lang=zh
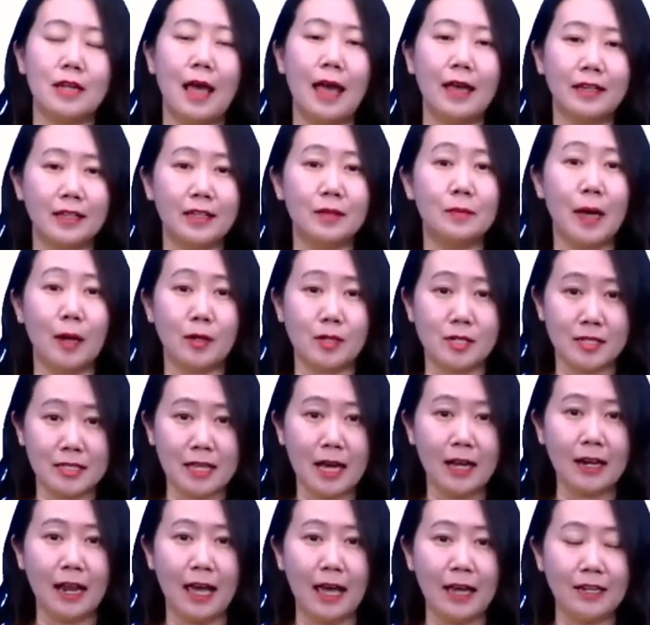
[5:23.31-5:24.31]
态可以表示
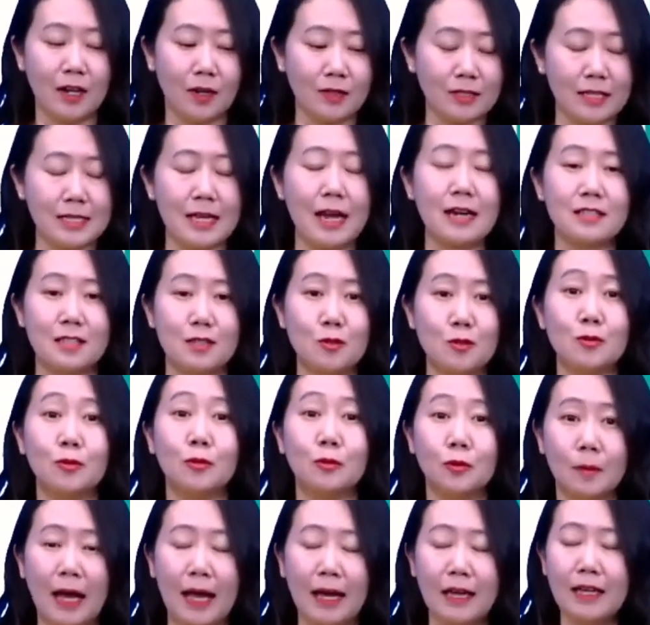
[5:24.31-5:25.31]
将来，然后再加上词组，
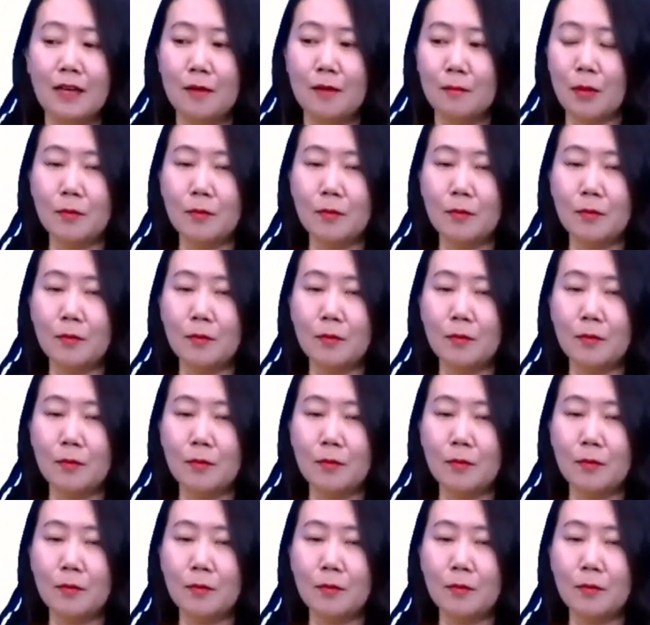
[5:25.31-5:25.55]
对吧？